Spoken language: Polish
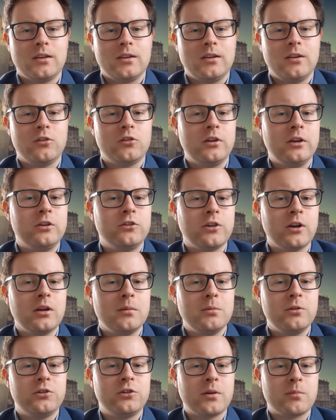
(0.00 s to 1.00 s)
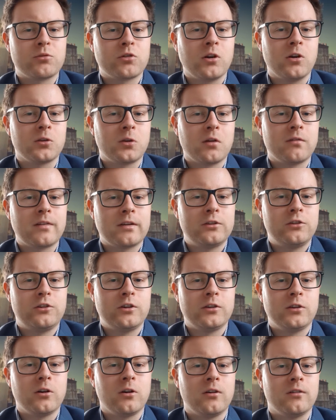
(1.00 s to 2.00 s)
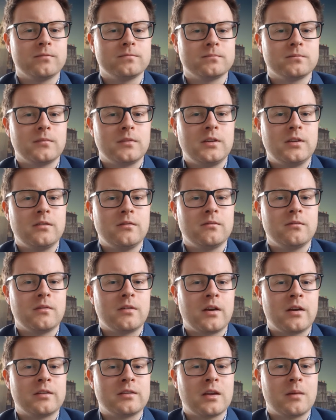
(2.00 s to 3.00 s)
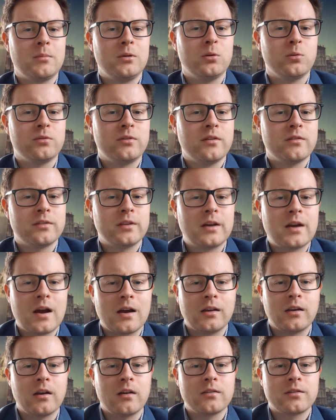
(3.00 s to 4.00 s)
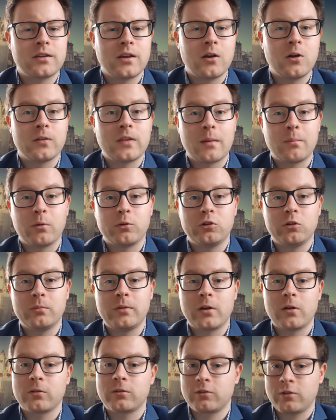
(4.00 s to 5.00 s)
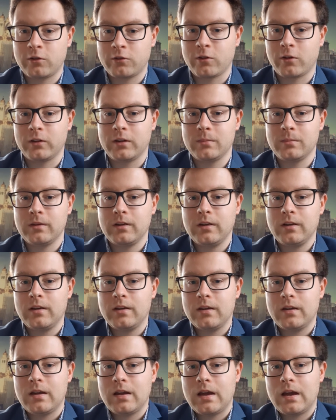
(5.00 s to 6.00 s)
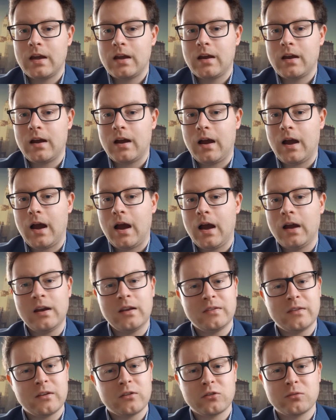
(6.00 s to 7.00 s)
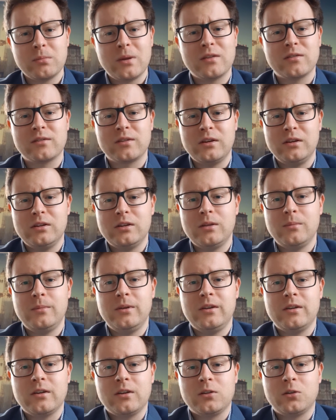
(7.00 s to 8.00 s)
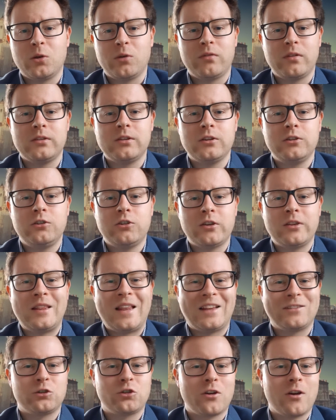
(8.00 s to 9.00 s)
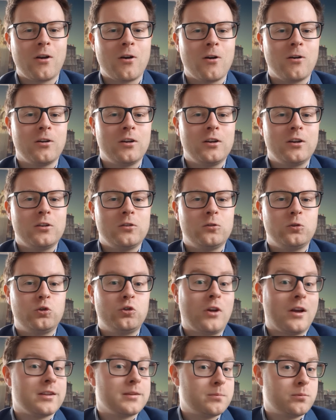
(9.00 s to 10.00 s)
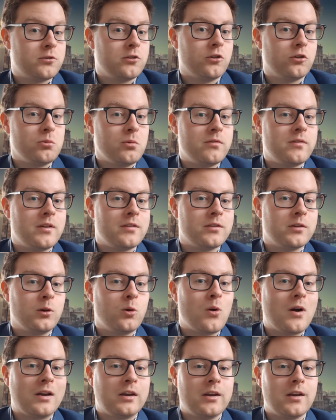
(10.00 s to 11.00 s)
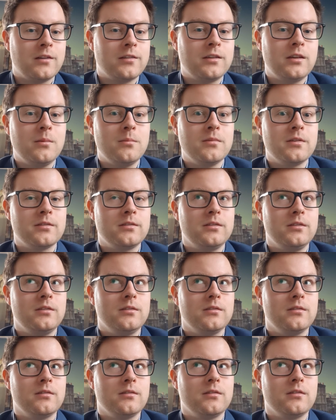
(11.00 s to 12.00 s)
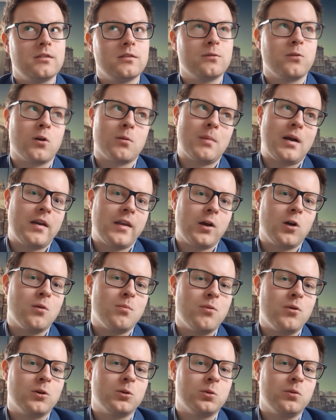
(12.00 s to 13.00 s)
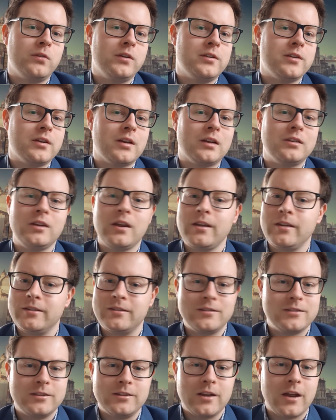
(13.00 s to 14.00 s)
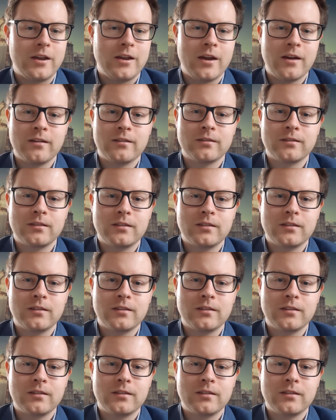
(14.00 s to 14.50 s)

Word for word: Jeśli chcielibyście przygotować się do egzaminu z języka angielskiego na poziomie rozszerzonym, ale też między innymi dowiedzieć się, dlaczego czas przyszły w języku angielskim z formalnego punktu widzenia nie istnieje.